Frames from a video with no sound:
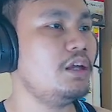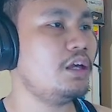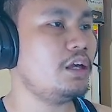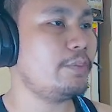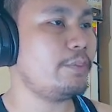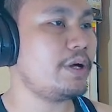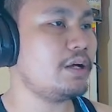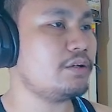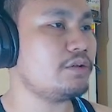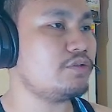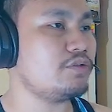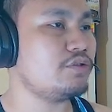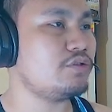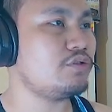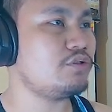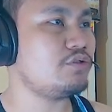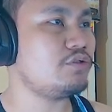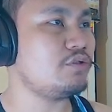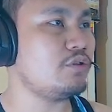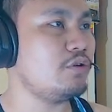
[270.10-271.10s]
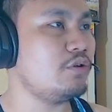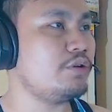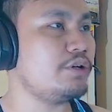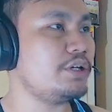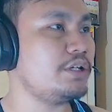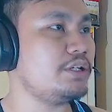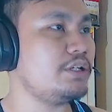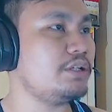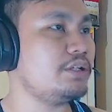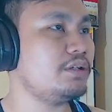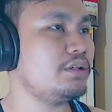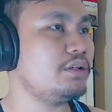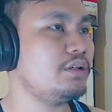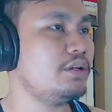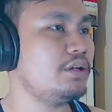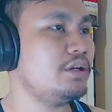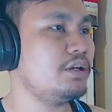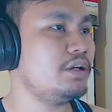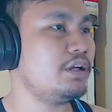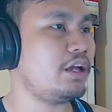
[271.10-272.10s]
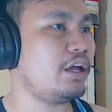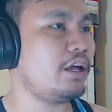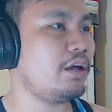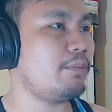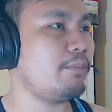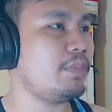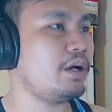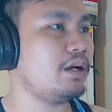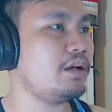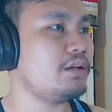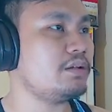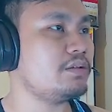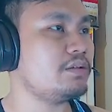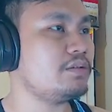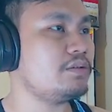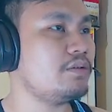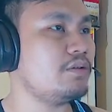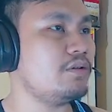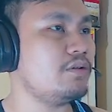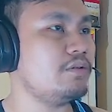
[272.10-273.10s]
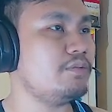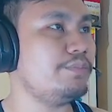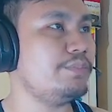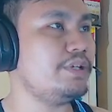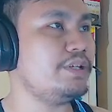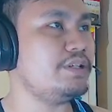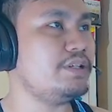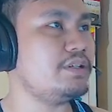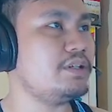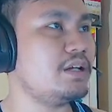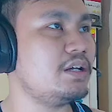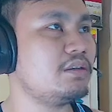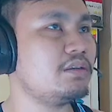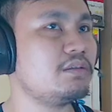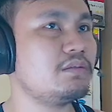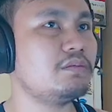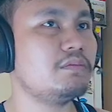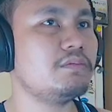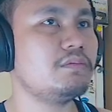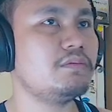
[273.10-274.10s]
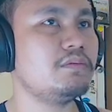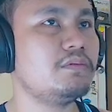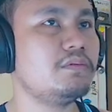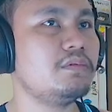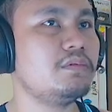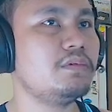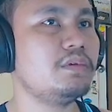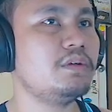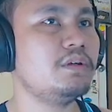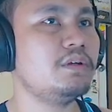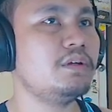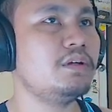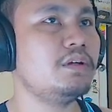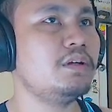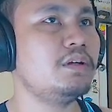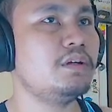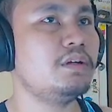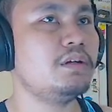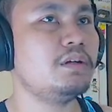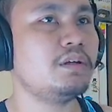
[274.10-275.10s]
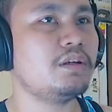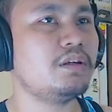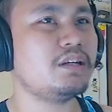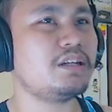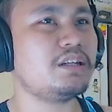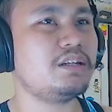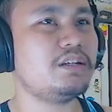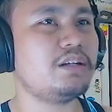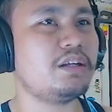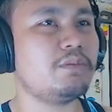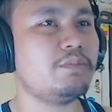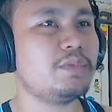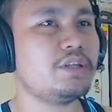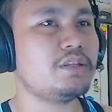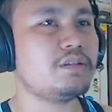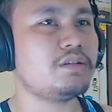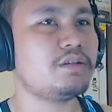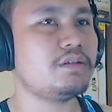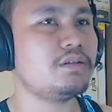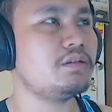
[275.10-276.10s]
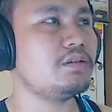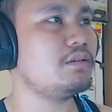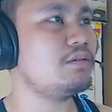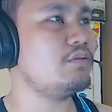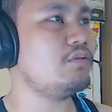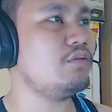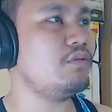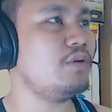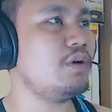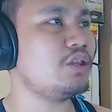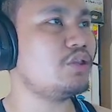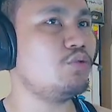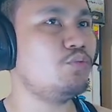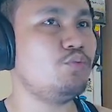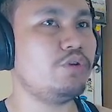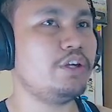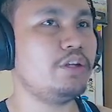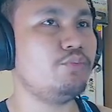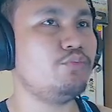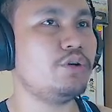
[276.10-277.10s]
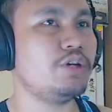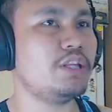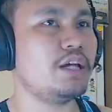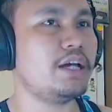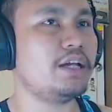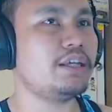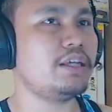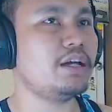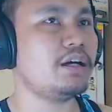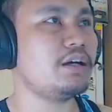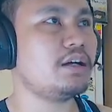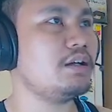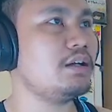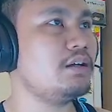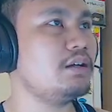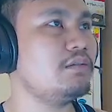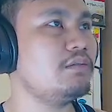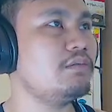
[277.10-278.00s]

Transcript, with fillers: Langsung ini. Emang eh, song Blizzard crit damage atau mungkin buat Ayaka